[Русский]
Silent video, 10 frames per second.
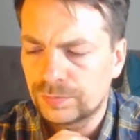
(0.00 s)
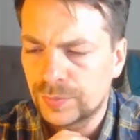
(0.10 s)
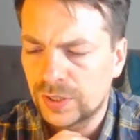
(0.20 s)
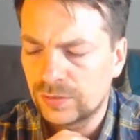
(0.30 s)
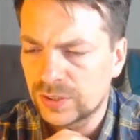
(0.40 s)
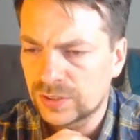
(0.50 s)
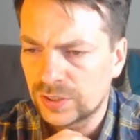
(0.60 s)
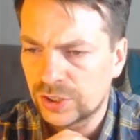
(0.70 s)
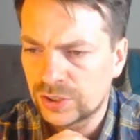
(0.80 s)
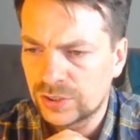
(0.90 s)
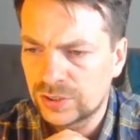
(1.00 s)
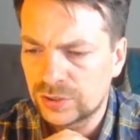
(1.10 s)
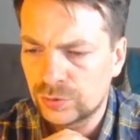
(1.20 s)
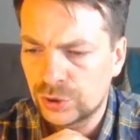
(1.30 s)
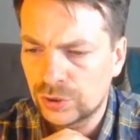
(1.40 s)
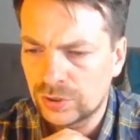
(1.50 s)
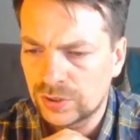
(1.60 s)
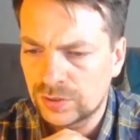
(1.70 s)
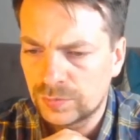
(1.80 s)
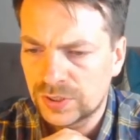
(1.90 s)
э, перевес, конечно, здесь у
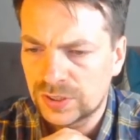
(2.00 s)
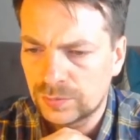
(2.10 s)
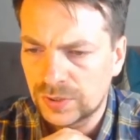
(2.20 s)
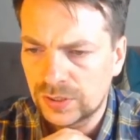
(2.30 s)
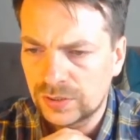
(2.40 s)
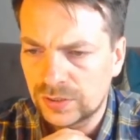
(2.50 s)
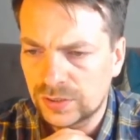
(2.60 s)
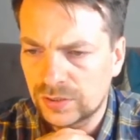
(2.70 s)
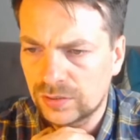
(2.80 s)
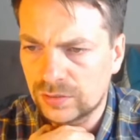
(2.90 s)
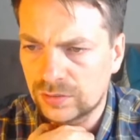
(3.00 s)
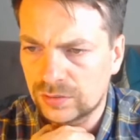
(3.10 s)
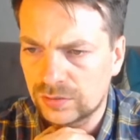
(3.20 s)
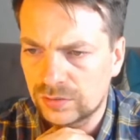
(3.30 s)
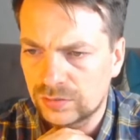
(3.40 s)
черных, без сомнения.